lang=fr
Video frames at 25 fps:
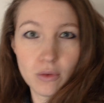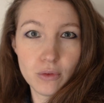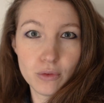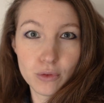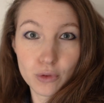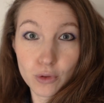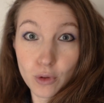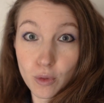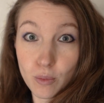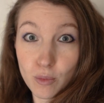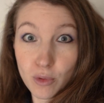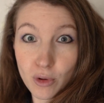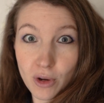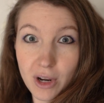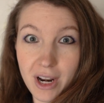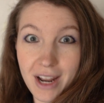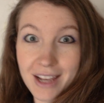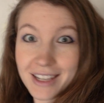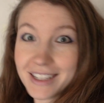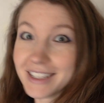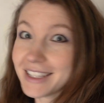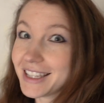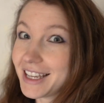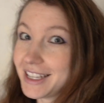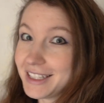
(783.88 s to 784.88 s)
ce
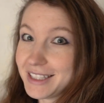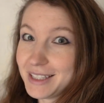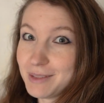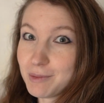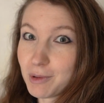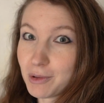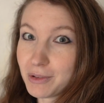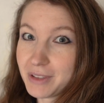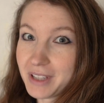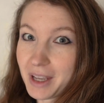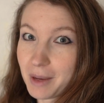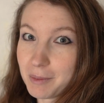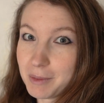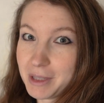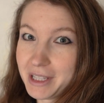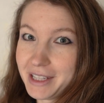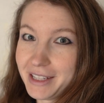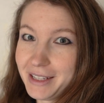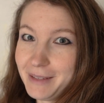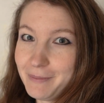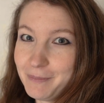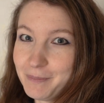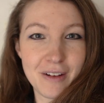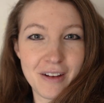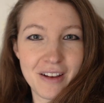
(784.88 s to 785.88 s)
mur-là est quasiment
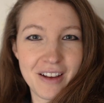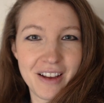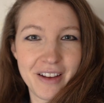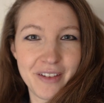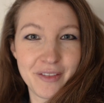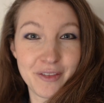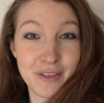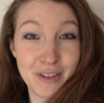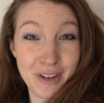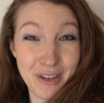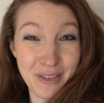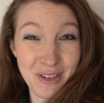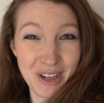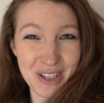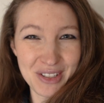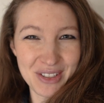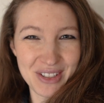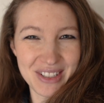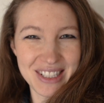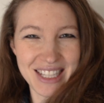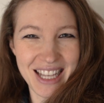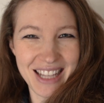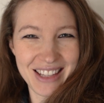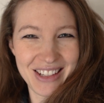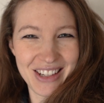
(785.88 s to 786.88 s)
terminé. Vous voulez voir ce que ça